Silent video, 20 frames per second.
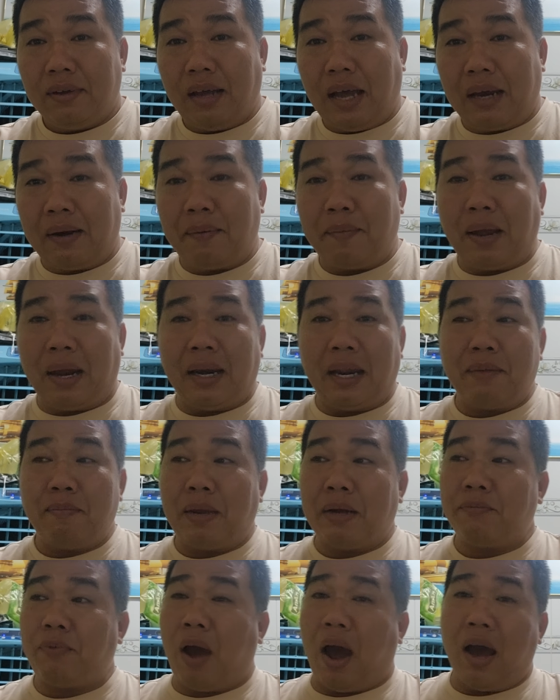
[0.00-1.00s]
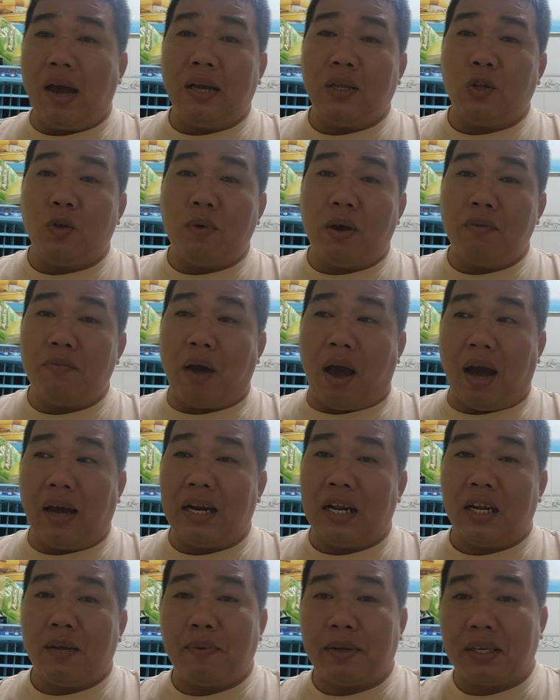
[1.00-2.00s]
anh em anh em bán phở cái tôi bán
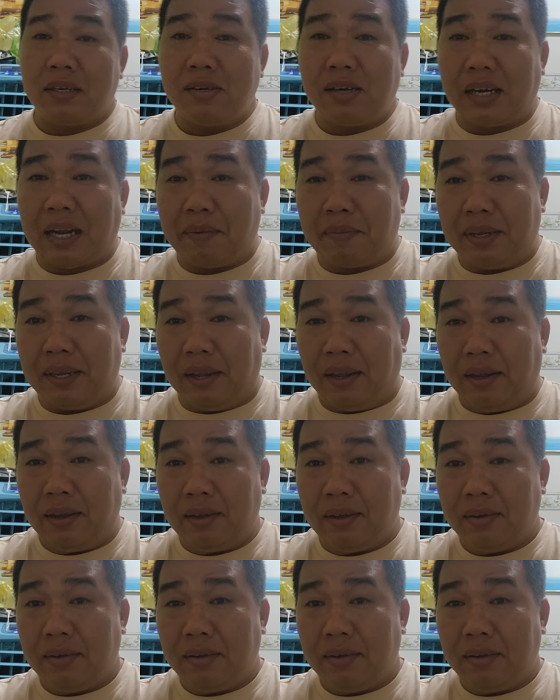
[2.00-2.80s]
phở này nó bắt trước cái đẹp gì